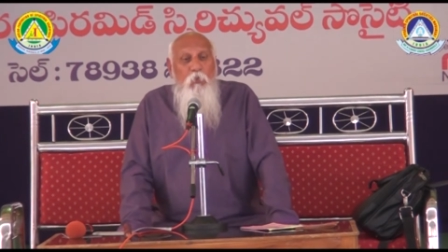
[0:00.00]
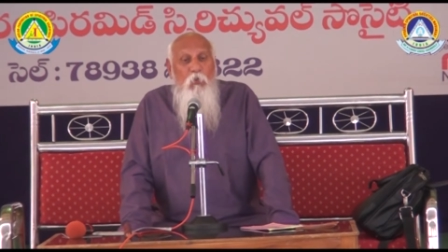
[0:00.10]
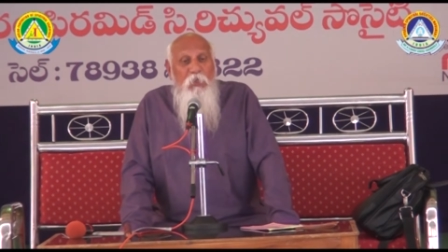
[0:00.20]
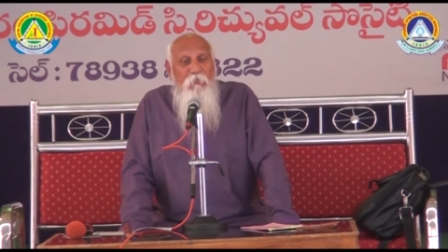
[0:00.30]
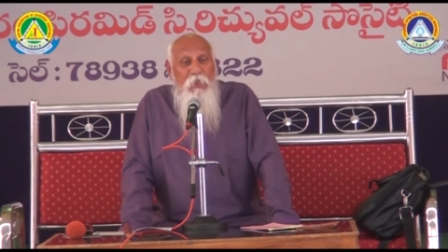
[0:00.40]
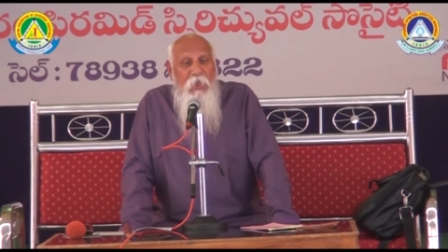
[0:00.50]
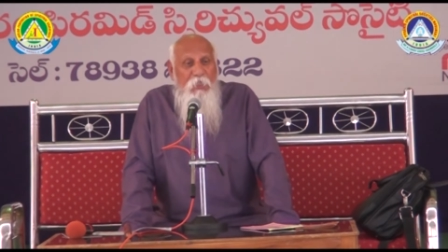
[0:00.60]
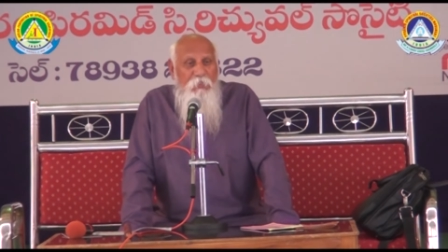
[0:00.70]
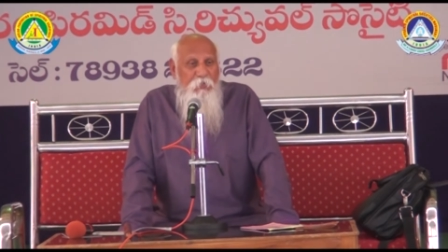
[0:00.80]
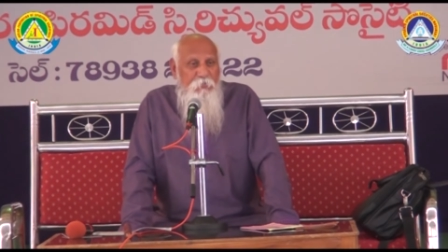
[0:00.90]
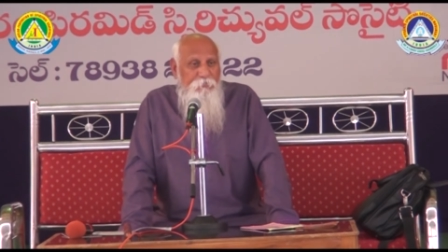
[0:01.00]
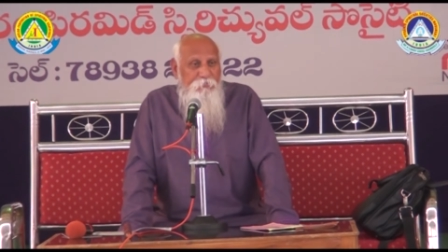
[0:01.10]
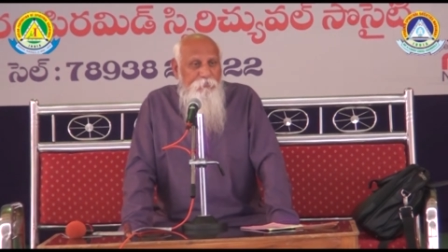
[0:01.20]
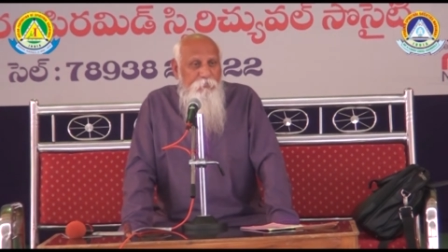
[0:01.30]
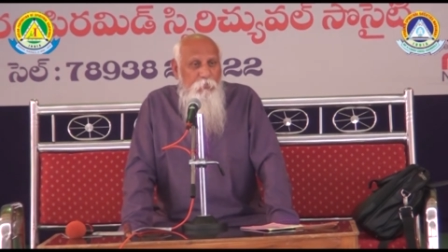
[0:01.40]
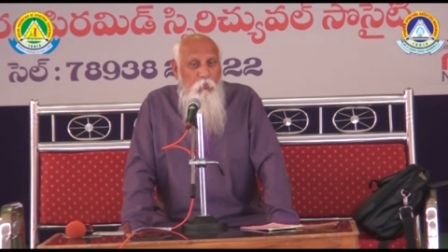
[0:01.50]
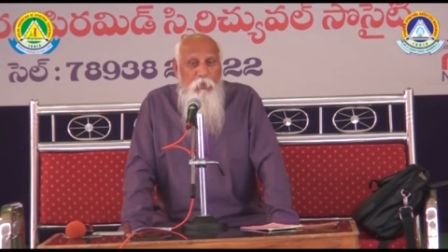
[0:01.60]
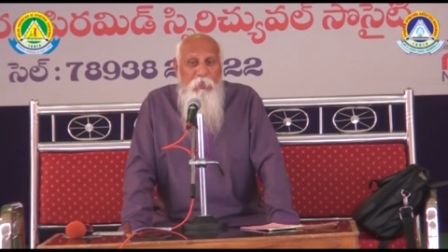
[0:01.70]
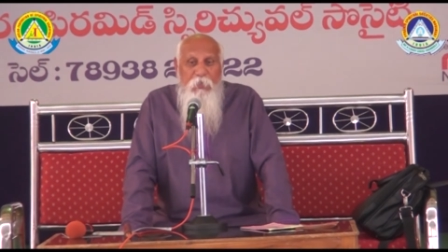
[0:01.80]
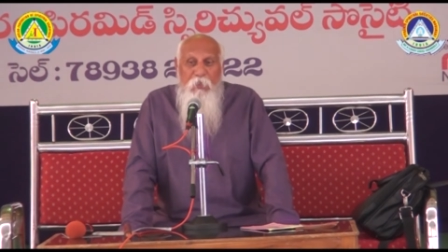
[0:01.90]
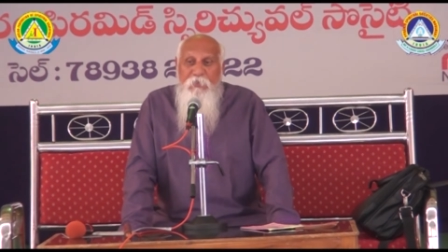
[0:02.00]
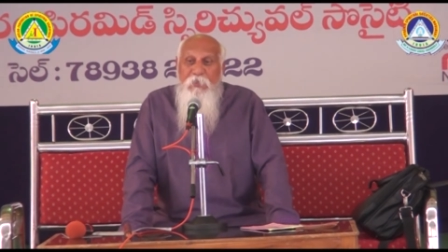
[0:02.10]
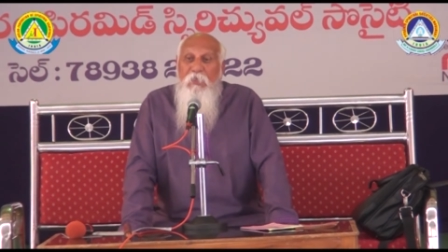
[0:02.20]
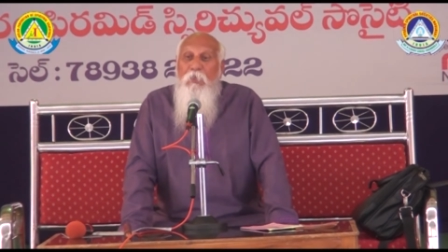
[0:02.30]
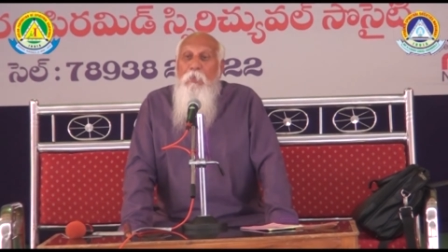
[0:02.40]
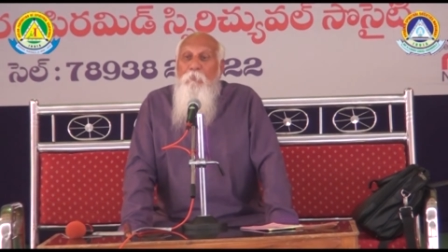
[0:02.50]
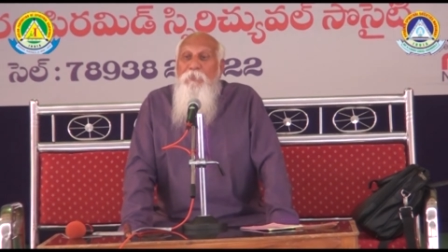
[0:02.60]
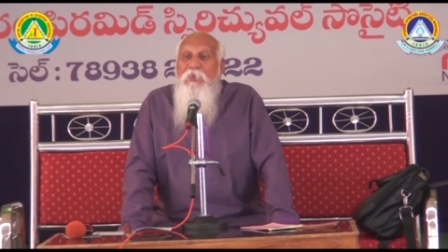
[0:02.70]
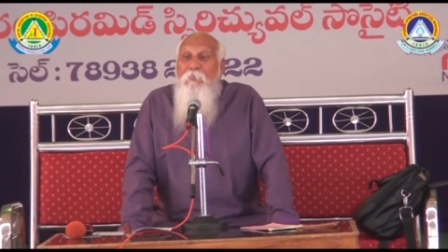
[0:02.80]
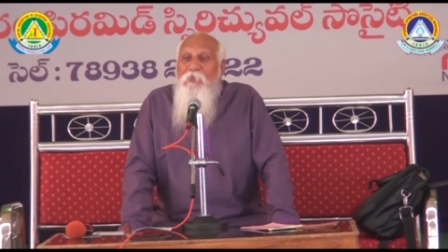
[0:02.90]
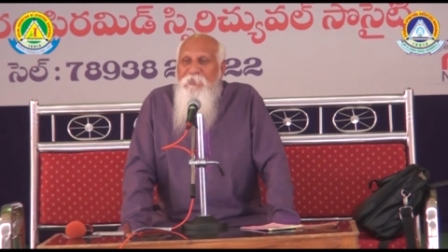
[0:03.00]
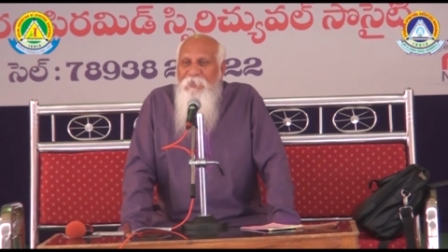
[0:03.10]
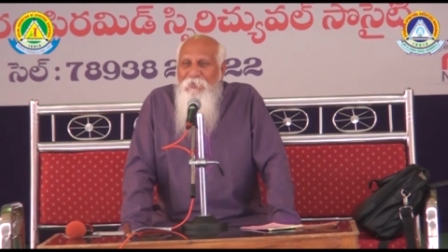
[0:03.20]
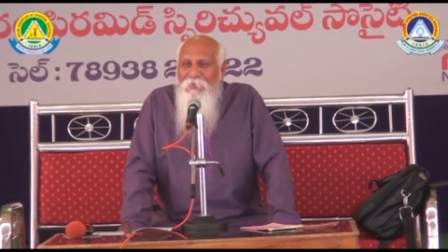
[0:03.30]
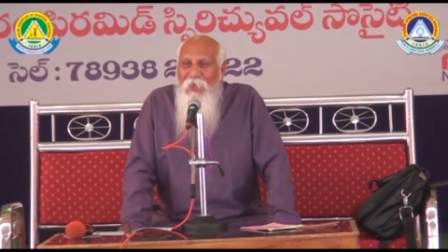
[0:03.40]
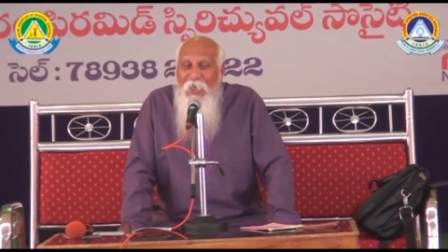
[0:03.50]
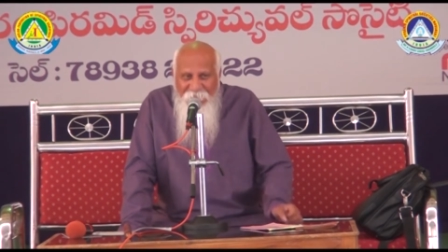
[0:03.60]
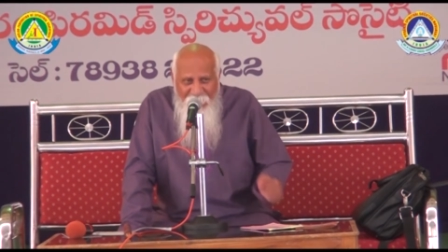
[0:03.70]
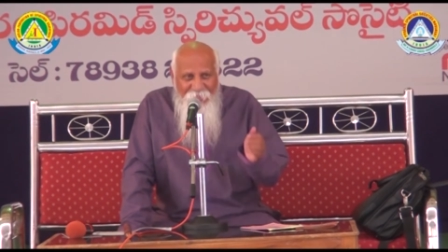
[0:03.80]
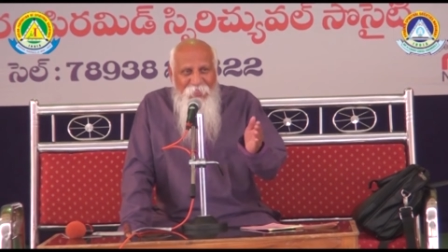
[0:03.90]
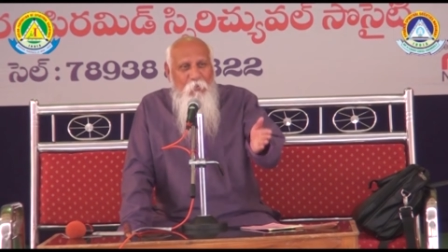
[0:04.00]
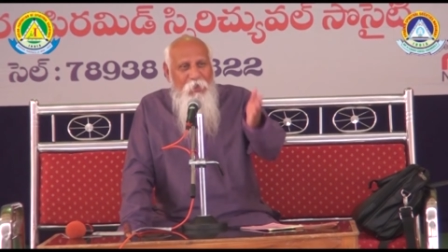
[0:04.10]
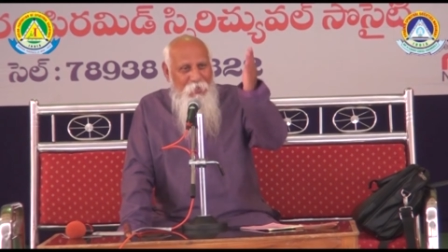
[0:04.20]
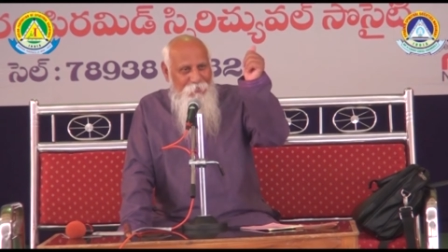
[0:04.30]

యోగివి కా అన్నాడు యోగి కాడంటే బి ఎ మెడిటేటర్ అదే వెన్నెముక